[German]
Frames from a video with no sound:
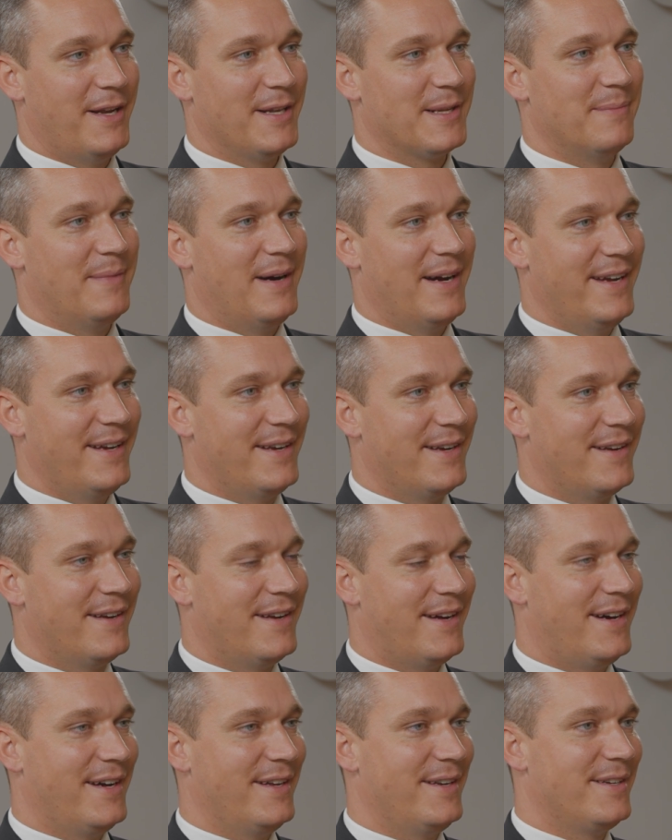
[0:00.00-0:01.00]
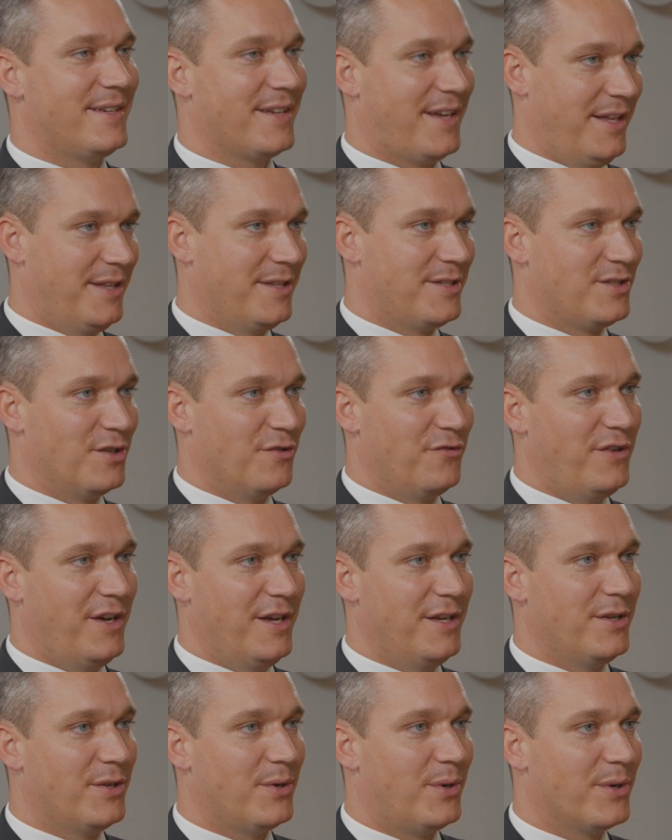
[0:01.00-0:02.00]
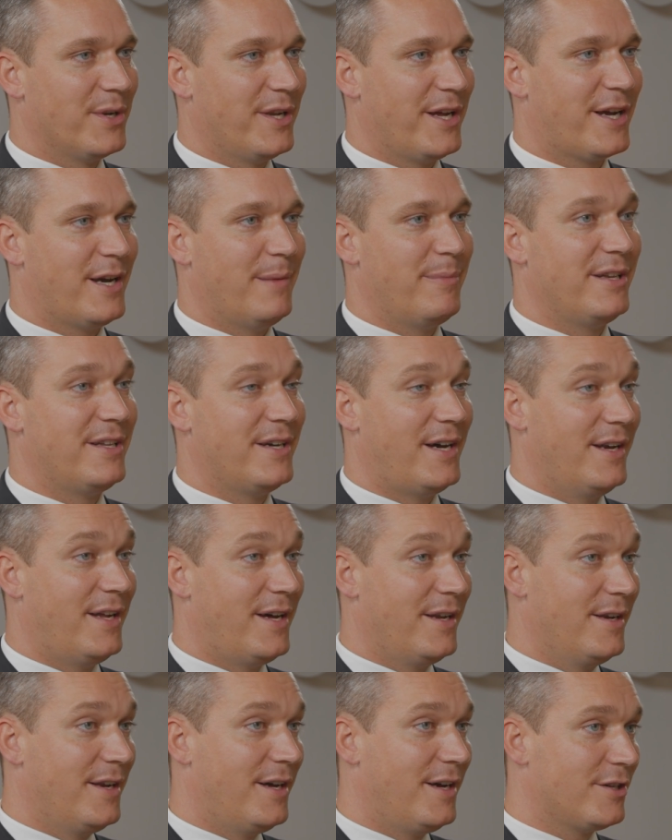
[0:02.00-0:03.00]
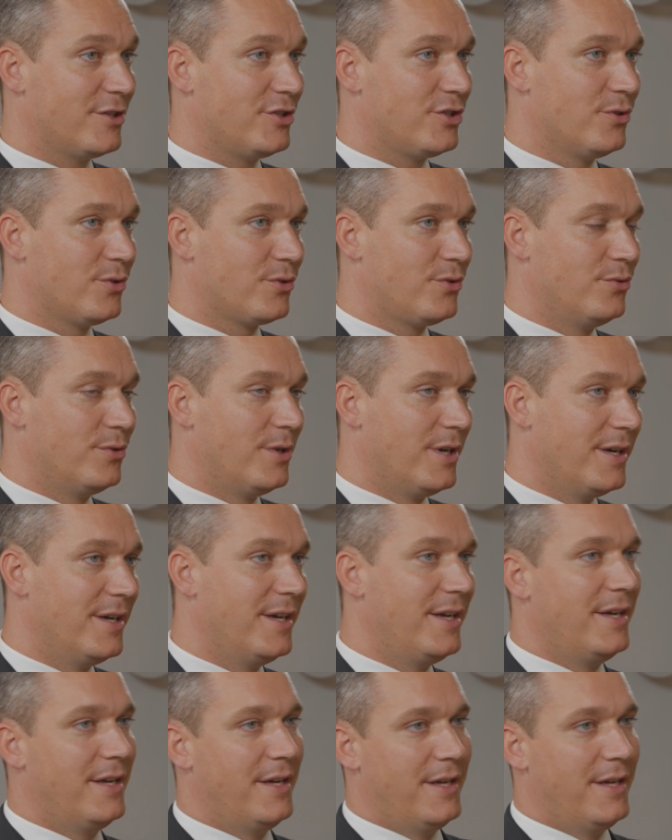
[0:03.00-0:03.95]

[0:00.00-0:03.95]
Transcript: Allgemeinen einen Trend zur Veränderung der Kapitalanlagenstruktur